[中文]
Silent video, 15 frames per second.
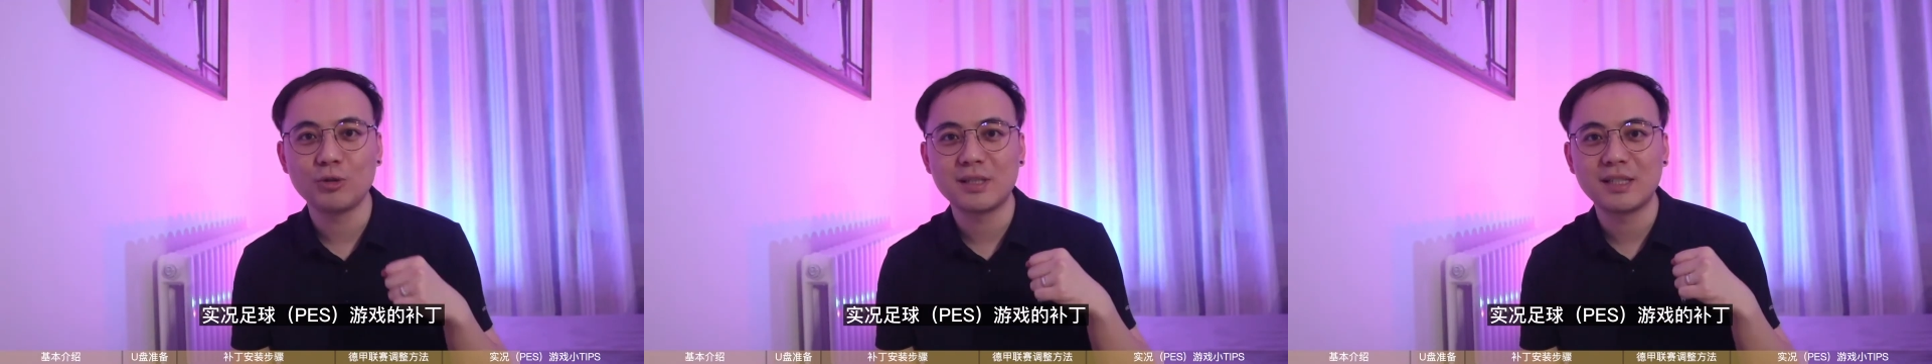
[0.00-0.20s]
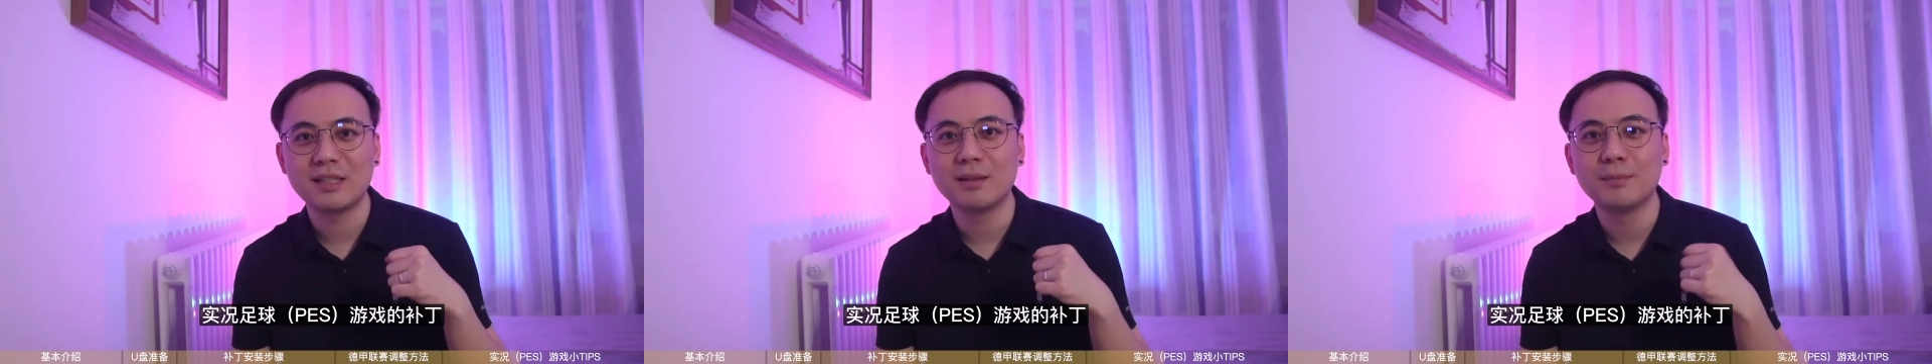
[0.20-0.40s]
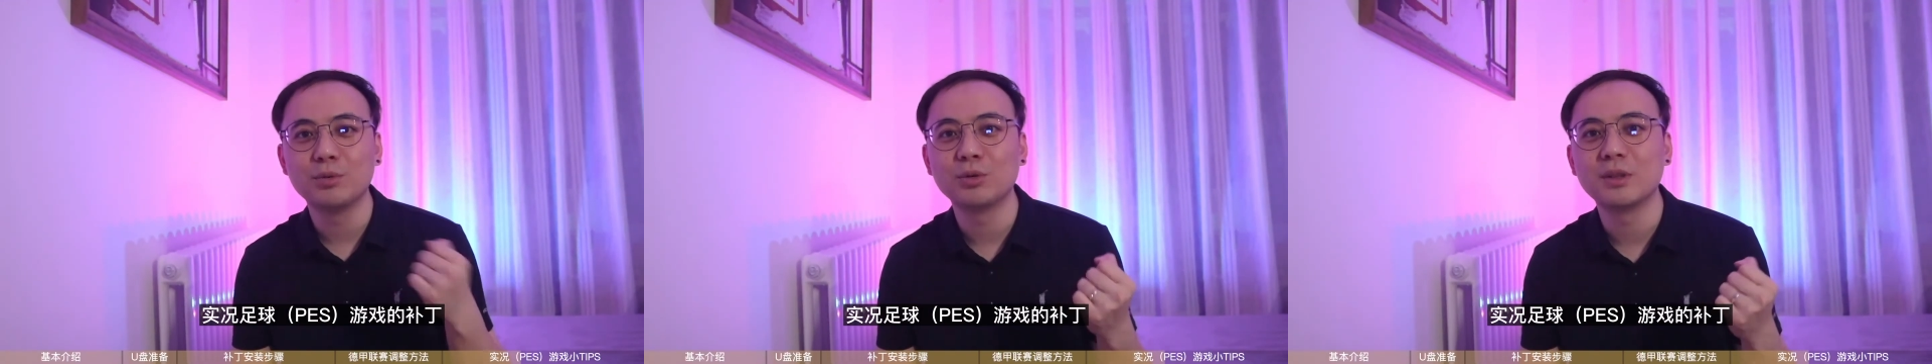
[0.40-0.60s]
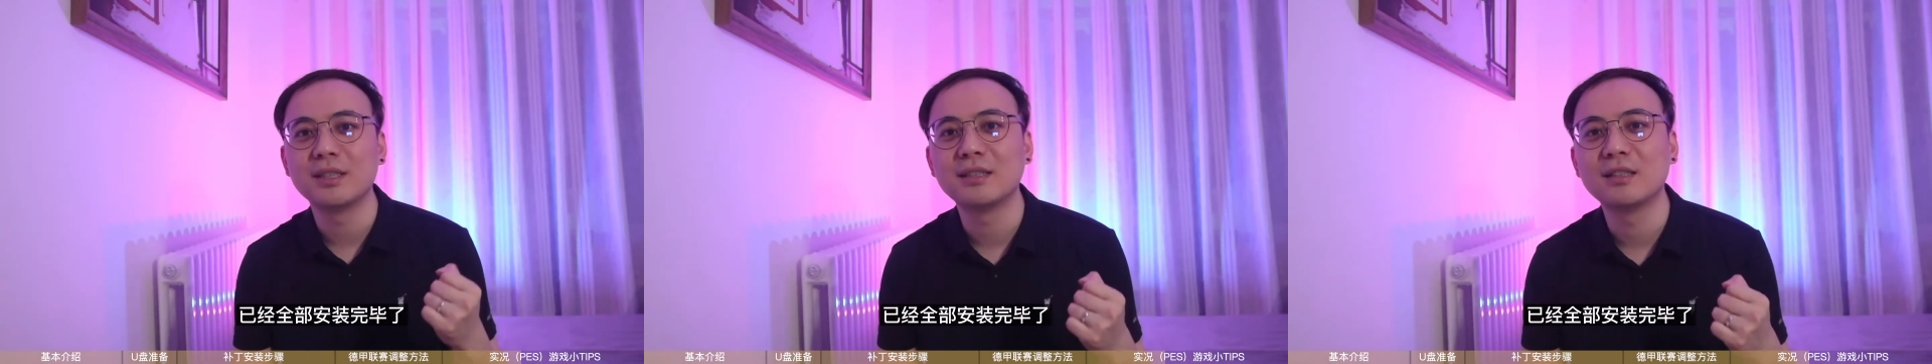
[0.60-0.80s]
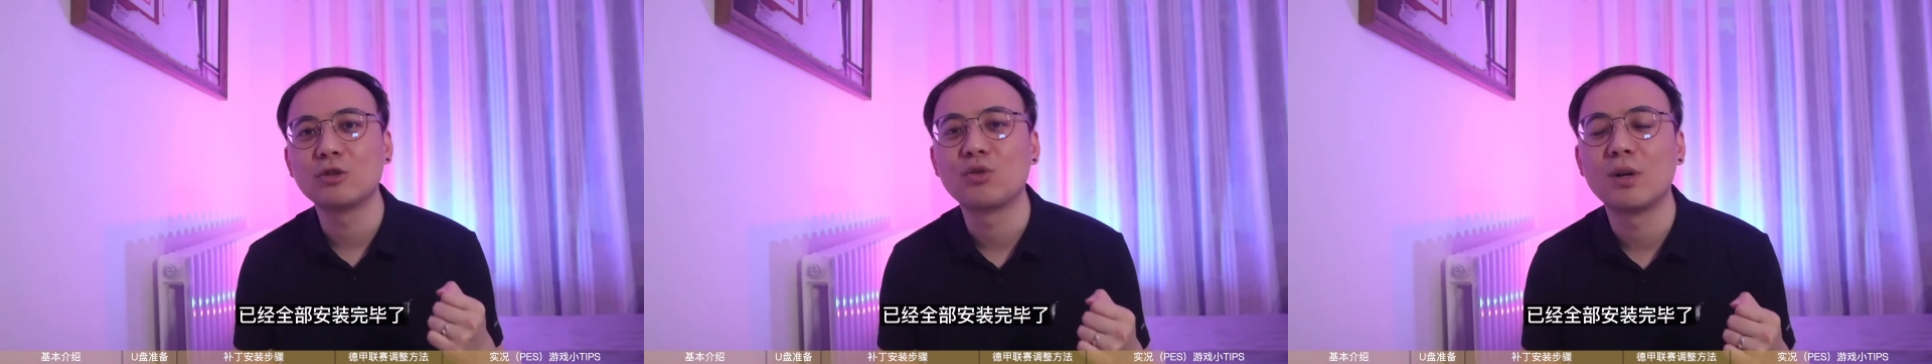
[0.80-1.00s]
游戏的补
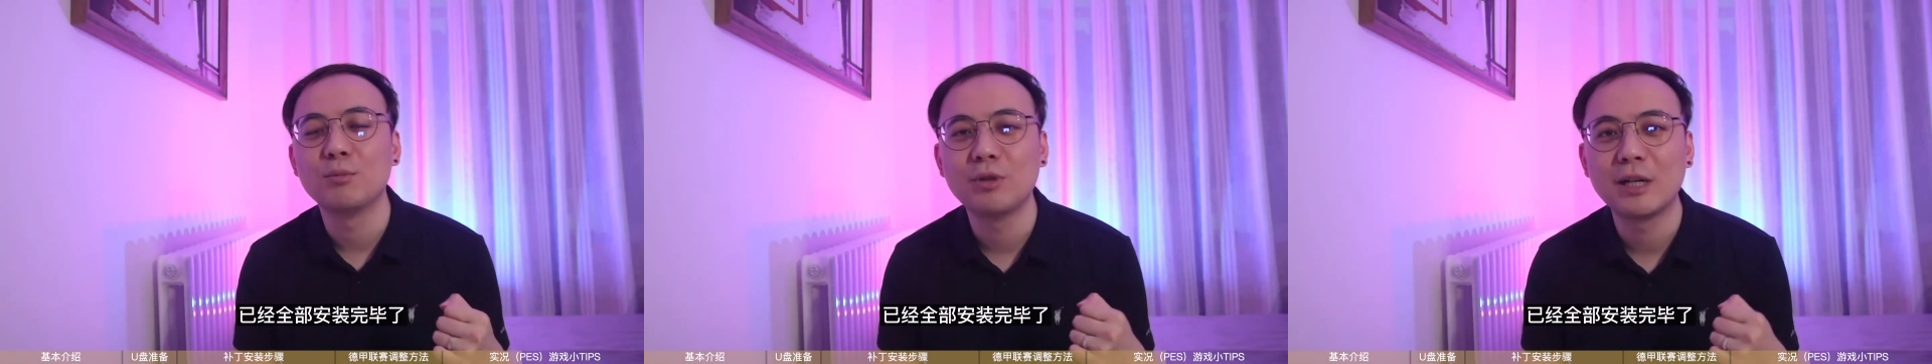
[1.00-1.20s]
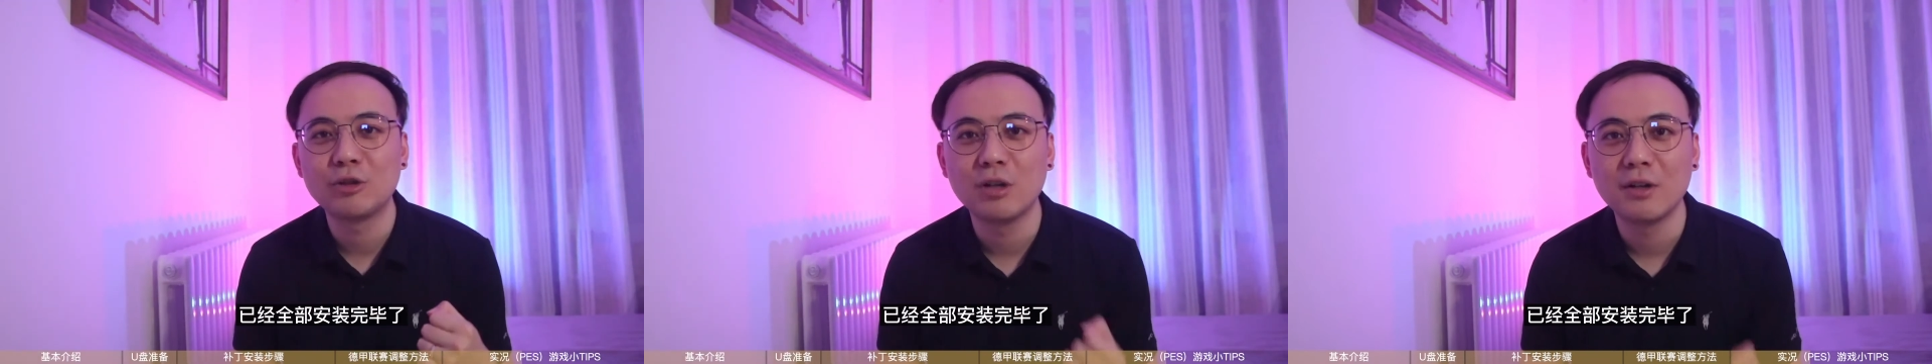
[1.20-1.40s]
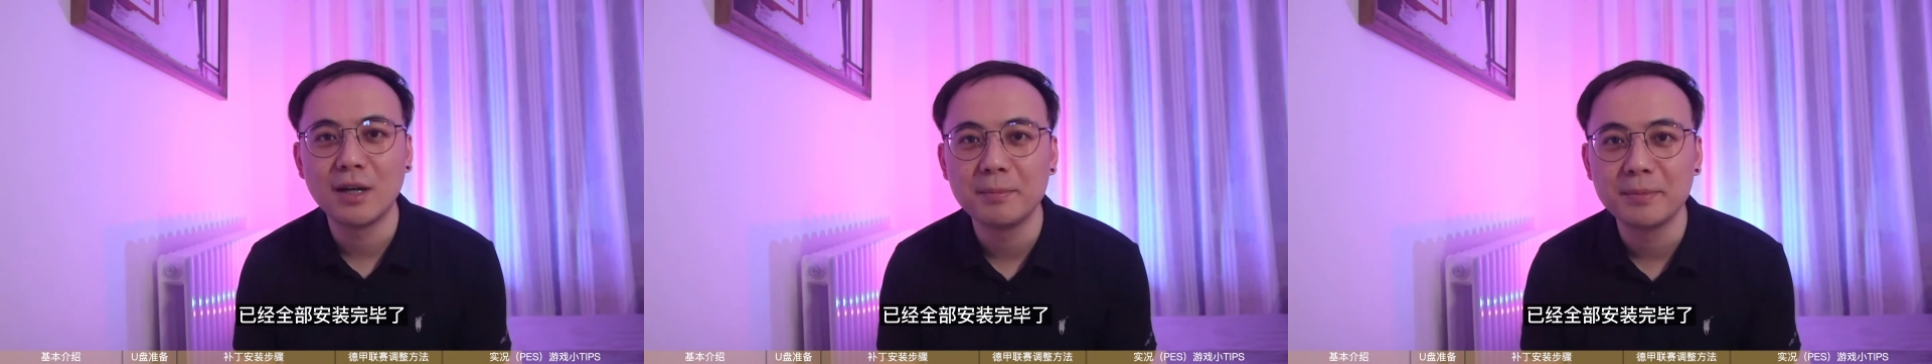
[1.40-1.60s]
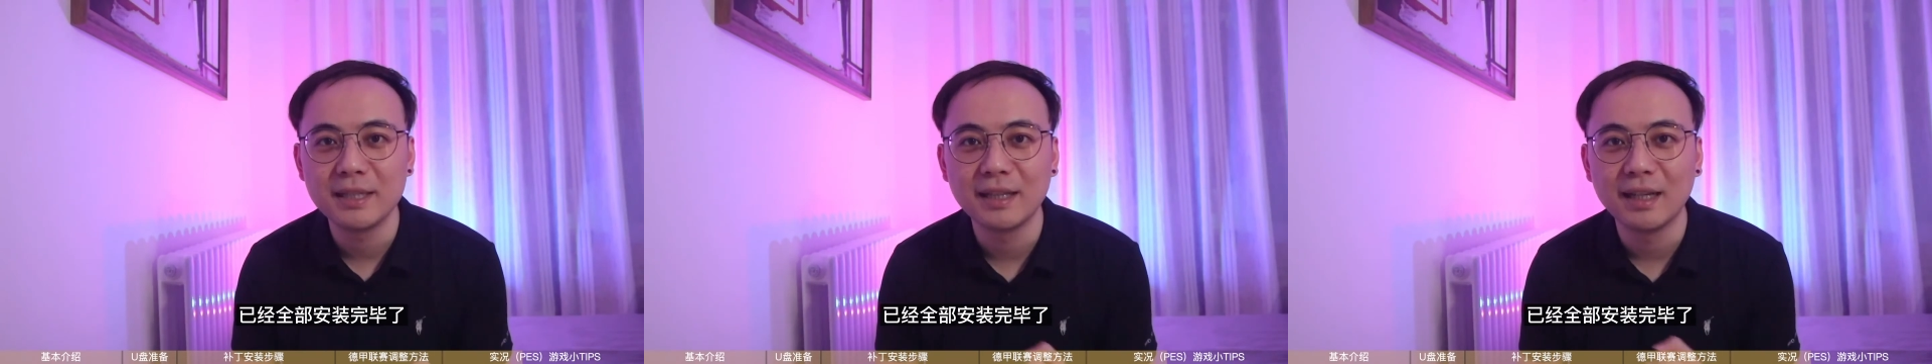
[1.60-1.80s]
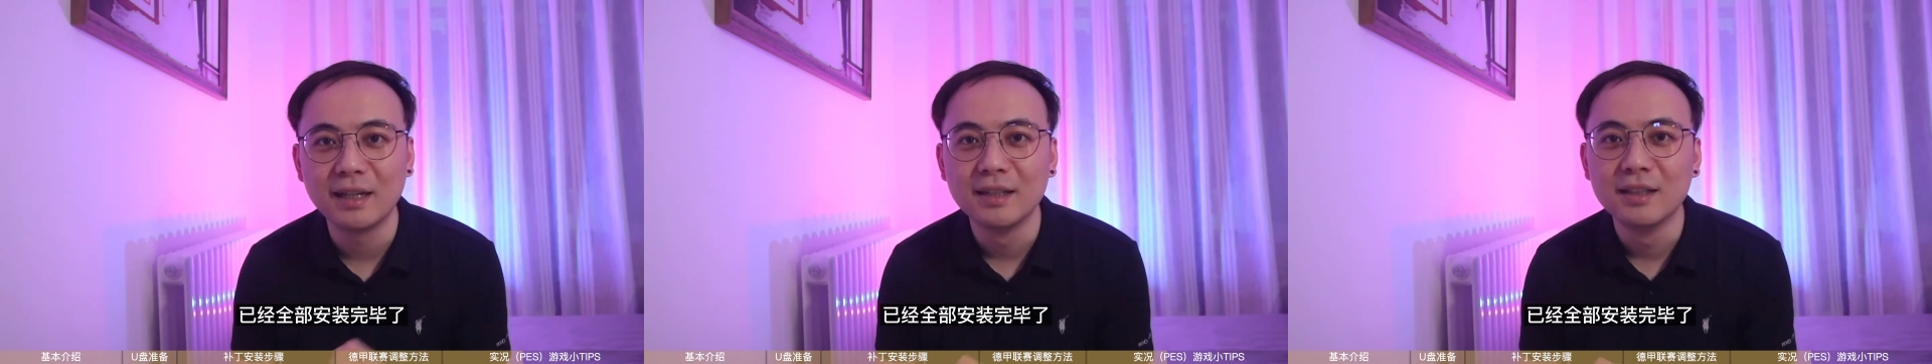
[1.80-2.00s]
丁已经全部安装完毕
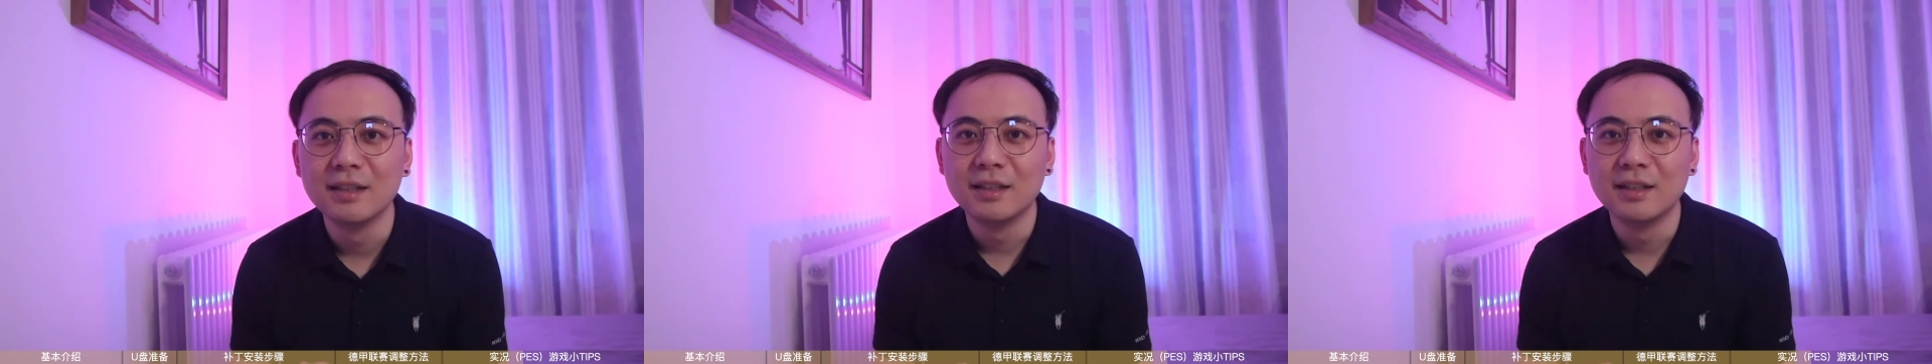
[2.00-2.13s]
了。